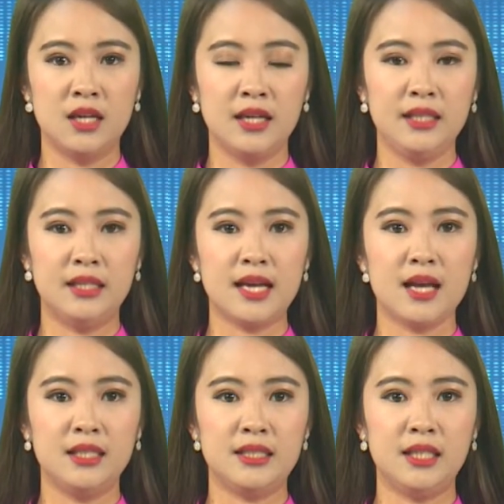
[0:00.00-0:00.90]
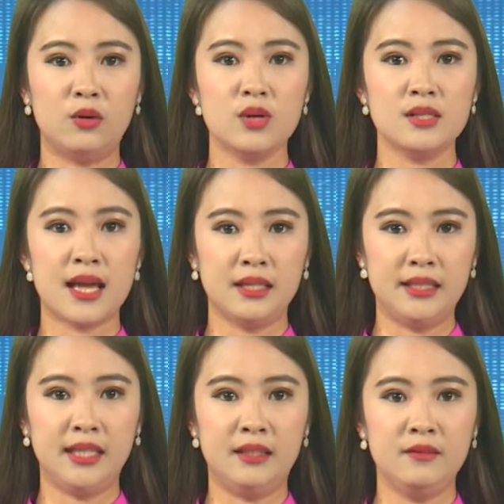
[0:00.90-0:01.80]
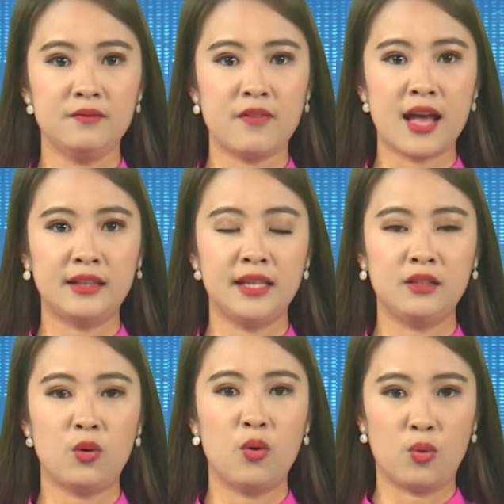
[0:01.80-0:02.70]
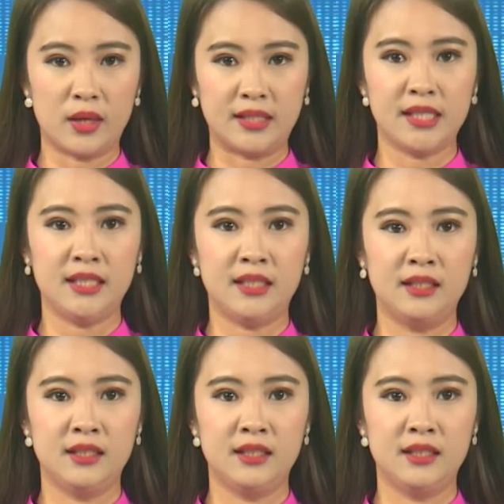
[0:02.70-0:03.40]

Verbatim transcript: Nghĩa trang lịch sử quốc gia Đường Chính và thành cổ Quảng Trị.